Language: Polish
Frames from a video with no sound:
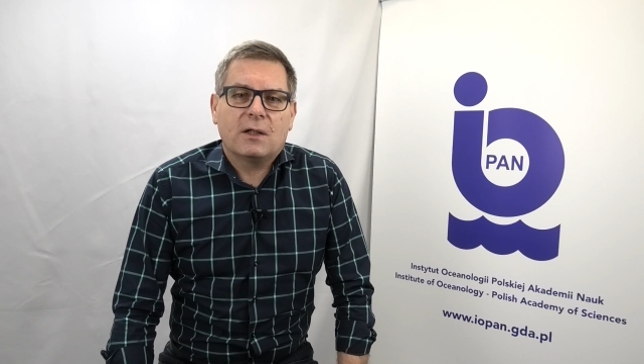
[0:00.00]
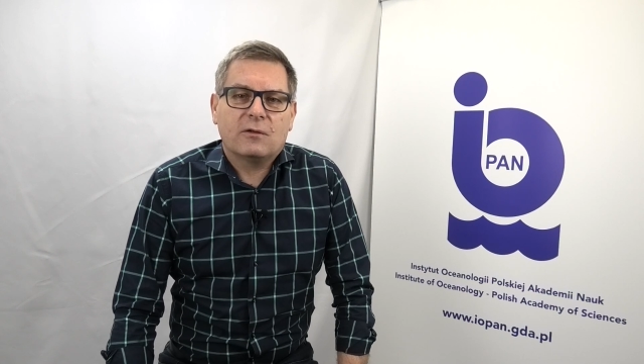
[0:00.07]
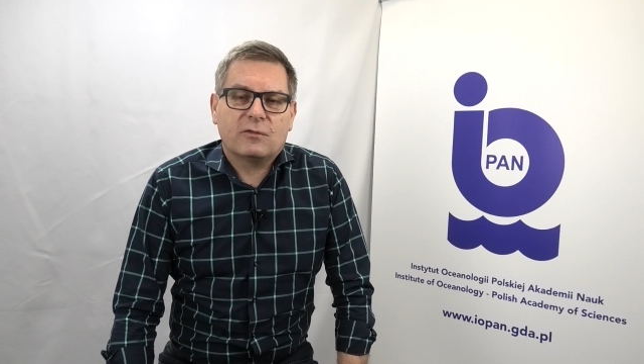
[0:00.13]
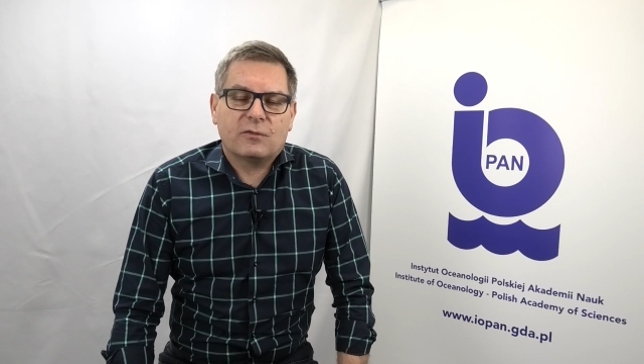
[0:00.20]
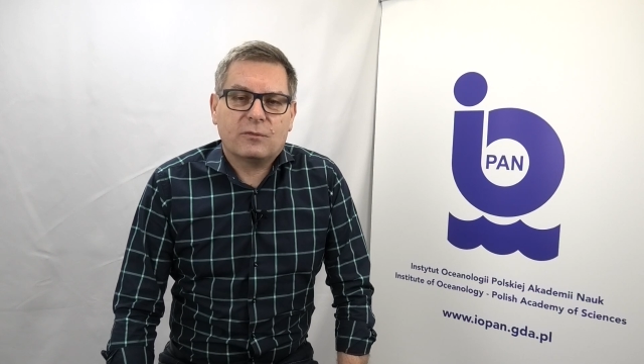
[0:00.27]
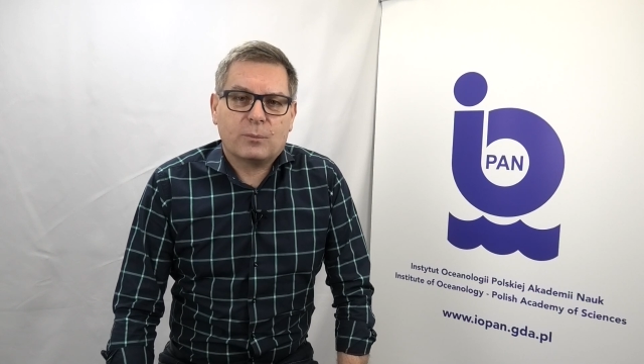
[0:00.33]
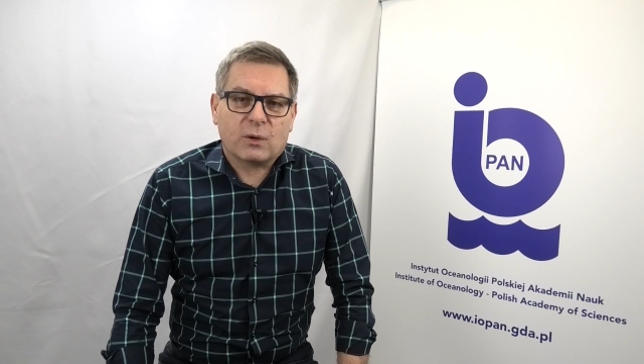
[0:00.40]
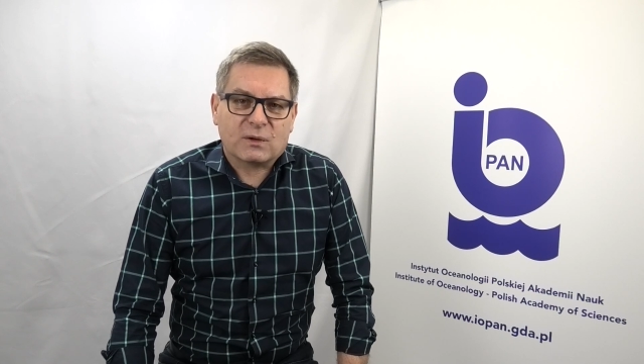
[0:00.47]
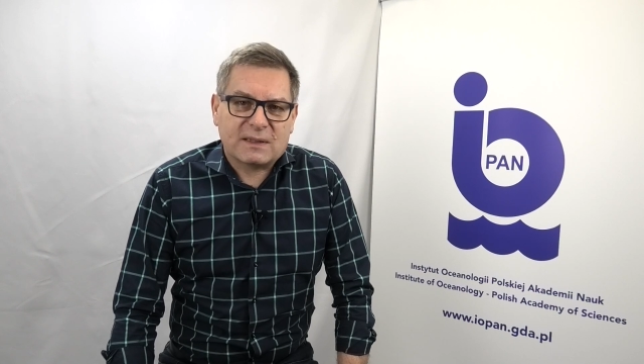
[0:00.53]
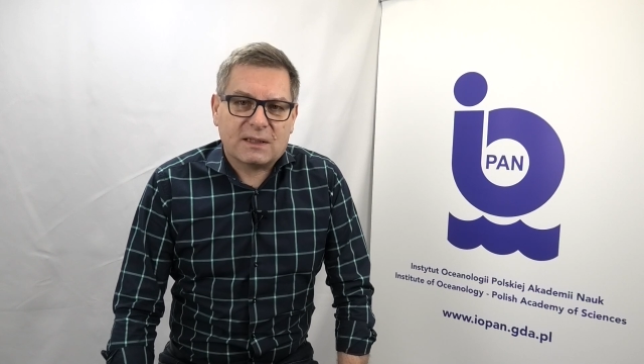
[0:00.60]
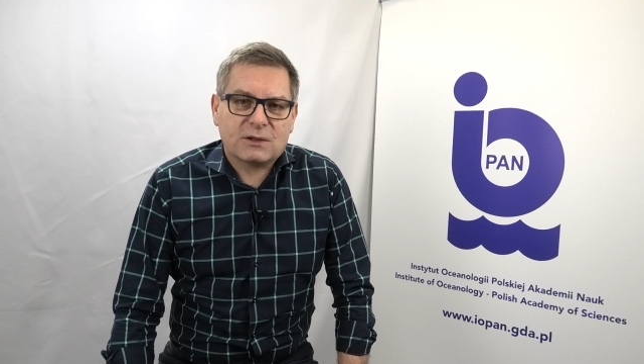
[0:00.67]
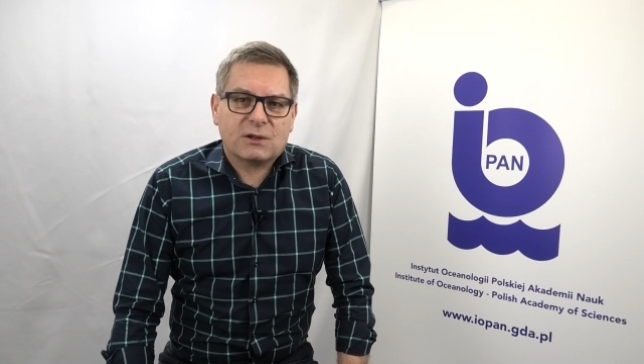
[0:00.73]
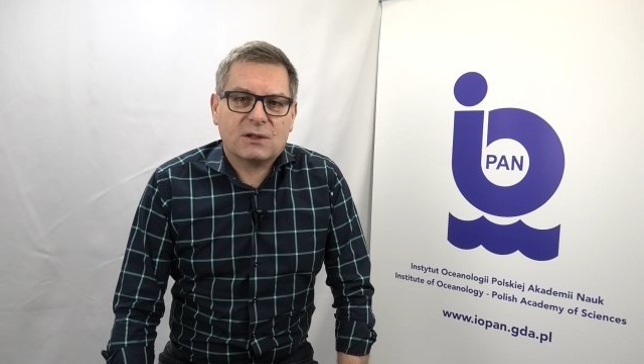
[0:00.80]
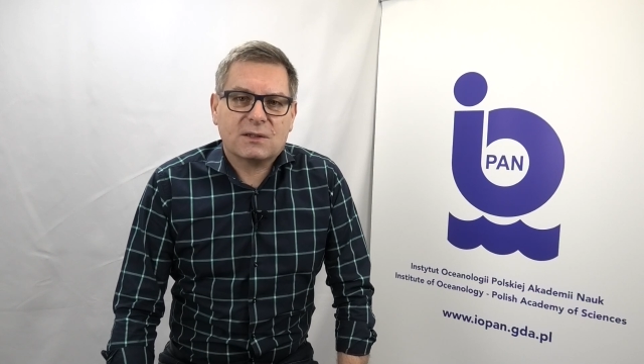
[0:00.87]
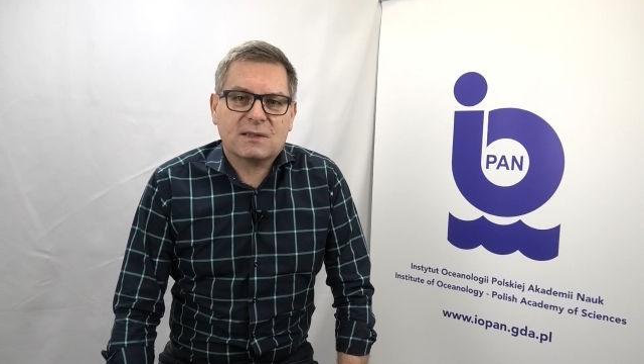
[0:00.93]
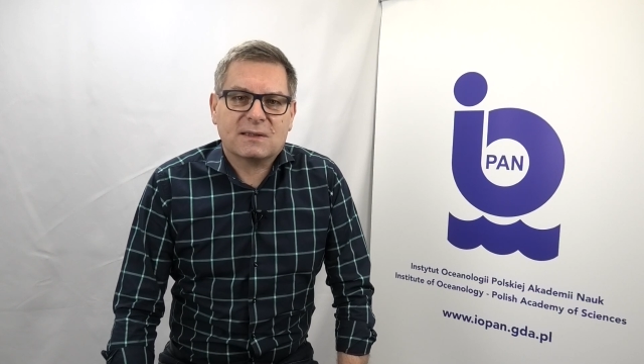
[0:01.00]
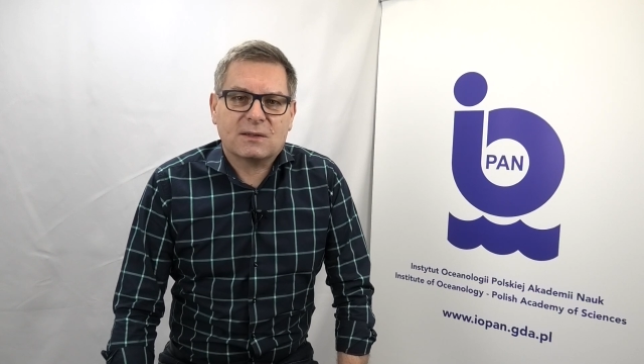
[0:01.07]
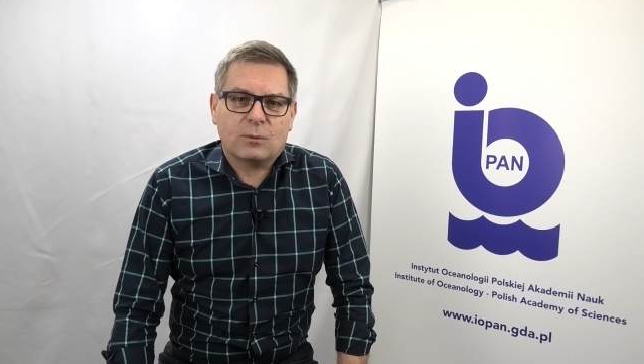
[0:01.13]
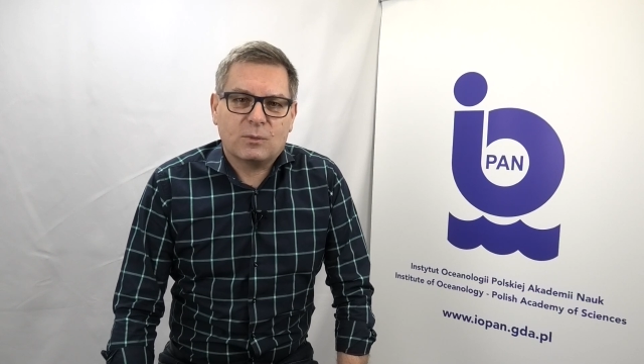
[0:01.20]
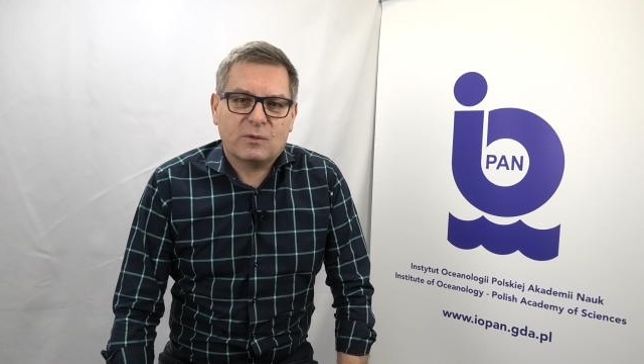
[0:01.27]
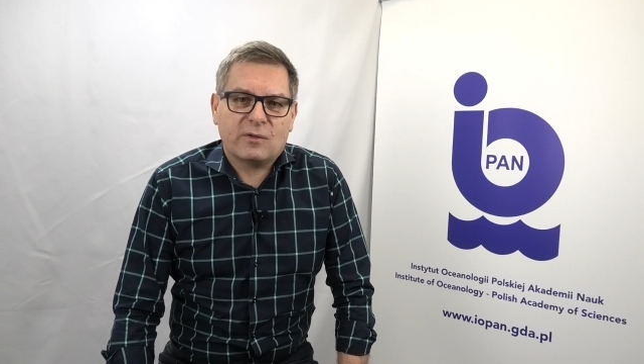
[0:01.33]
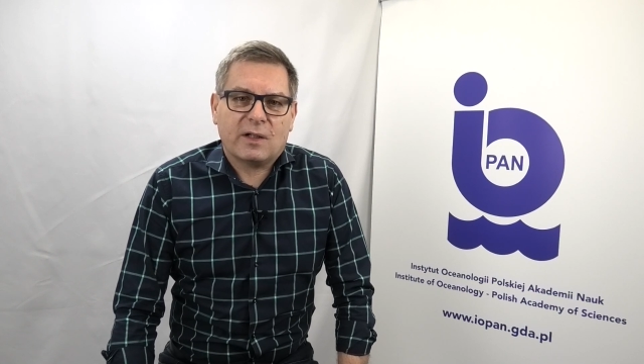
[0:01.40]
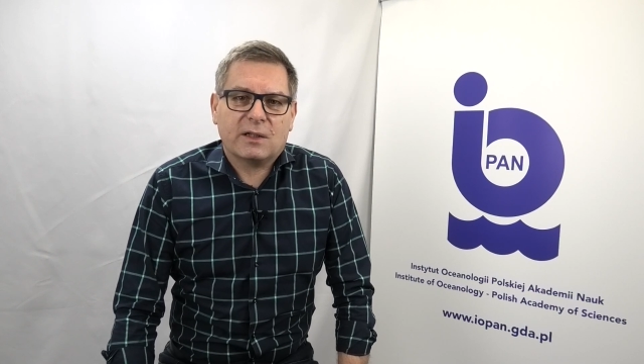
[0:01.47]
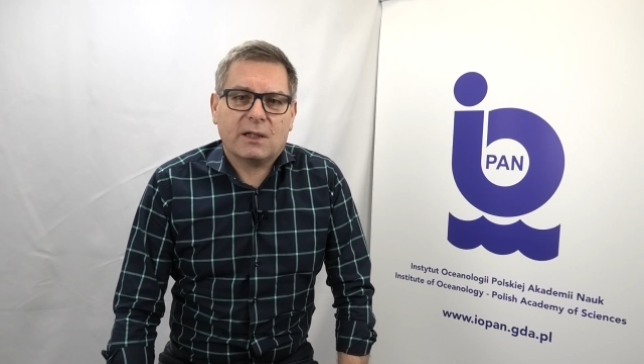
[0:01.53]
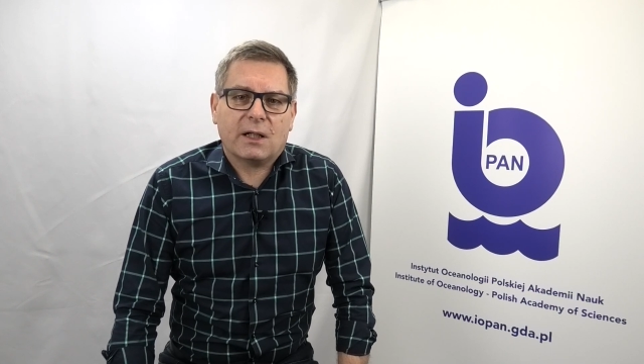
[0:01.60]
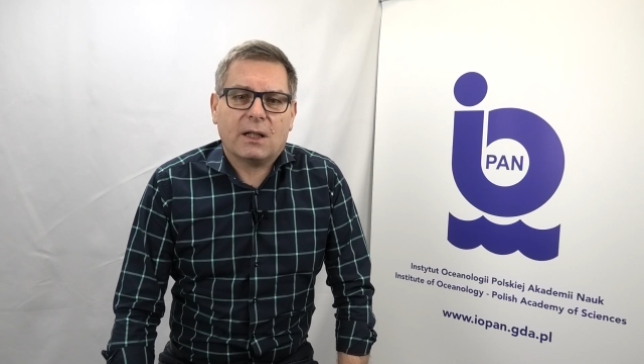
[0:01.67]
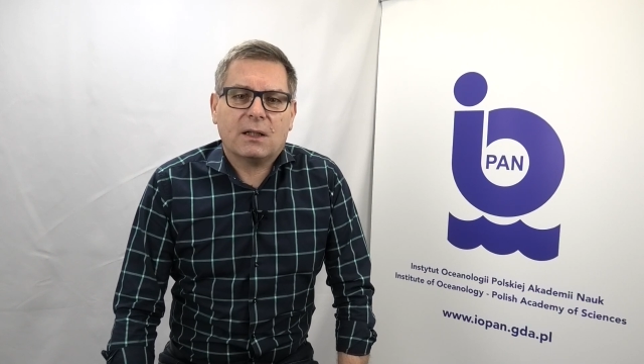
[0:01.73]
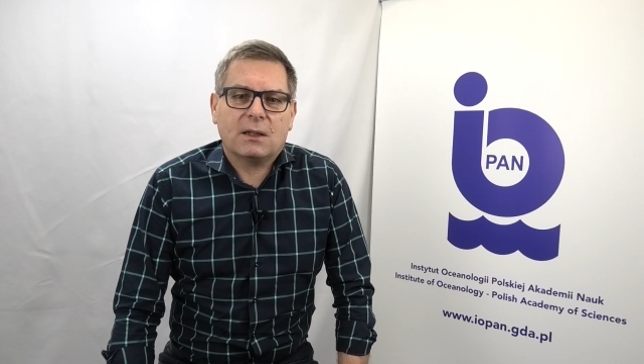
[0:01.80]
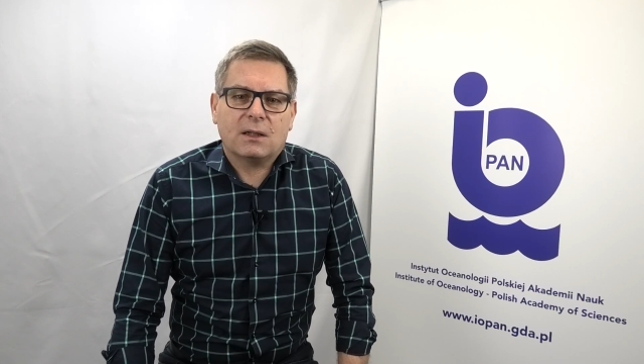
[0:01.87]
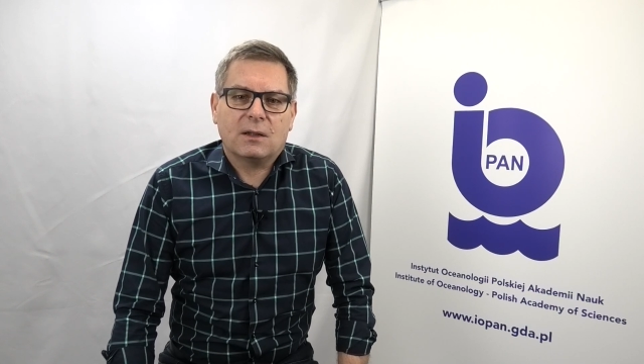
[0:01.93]
w procesie
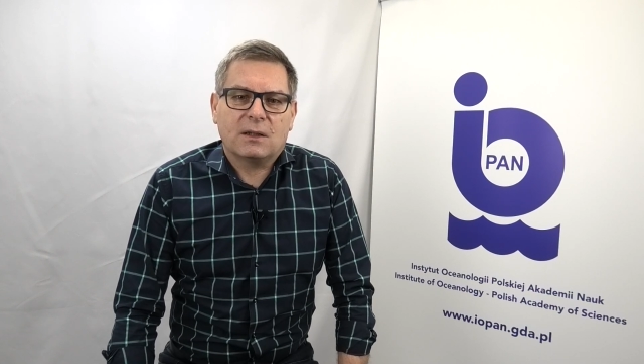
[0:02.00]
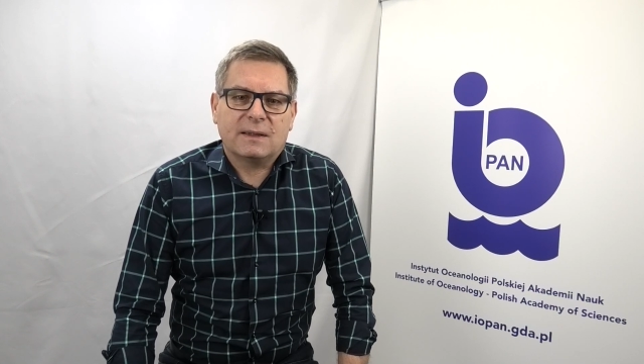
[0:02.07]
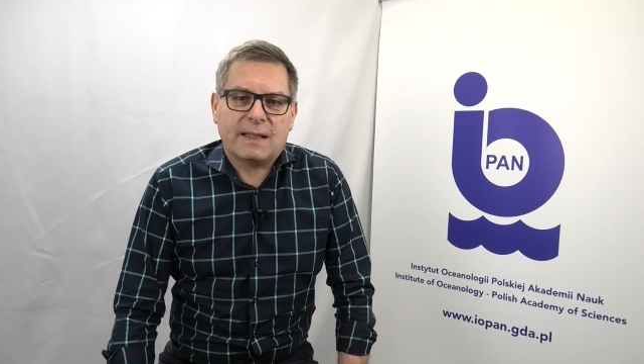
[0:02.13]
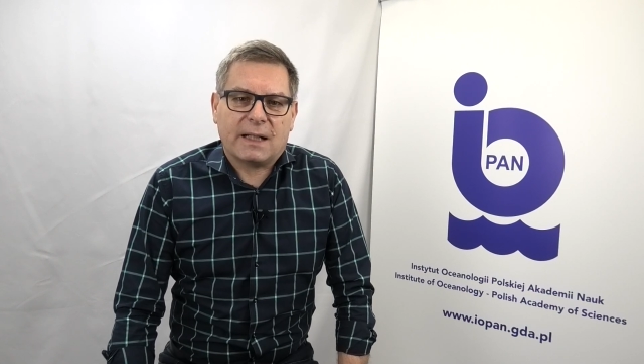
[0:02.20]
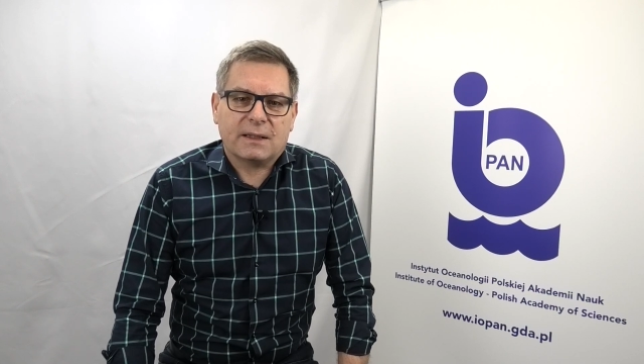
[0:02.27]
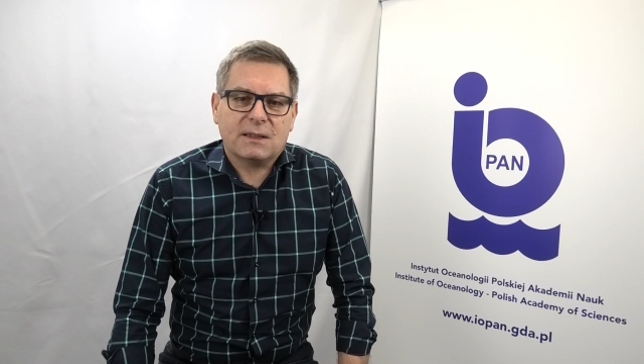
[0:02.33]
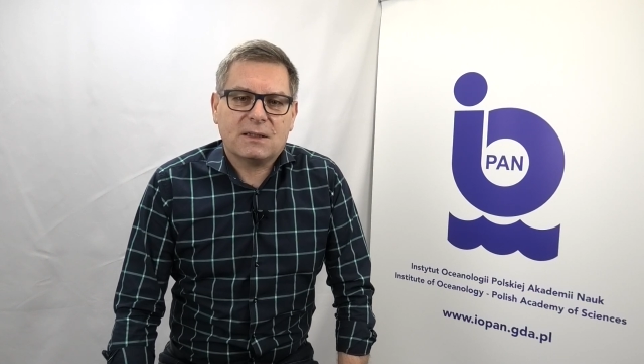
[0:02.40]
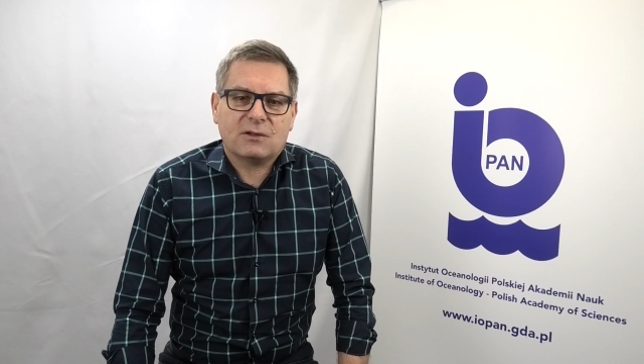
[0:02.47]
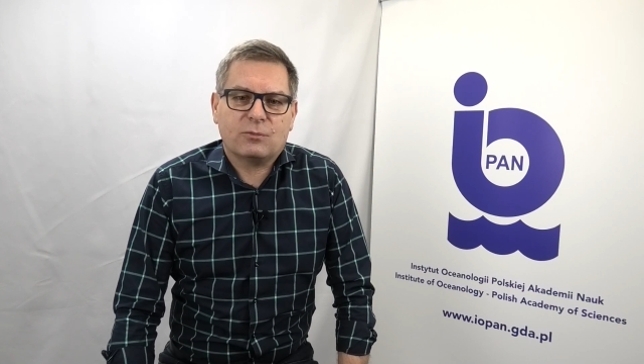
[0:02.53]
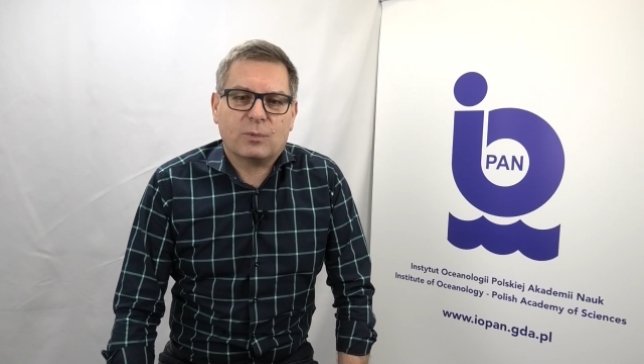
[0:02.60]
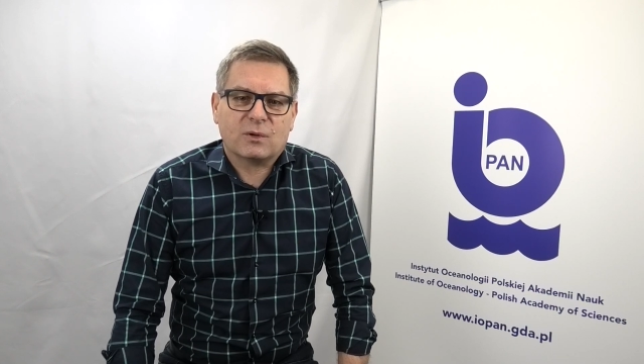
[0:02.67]
zdobywania danych,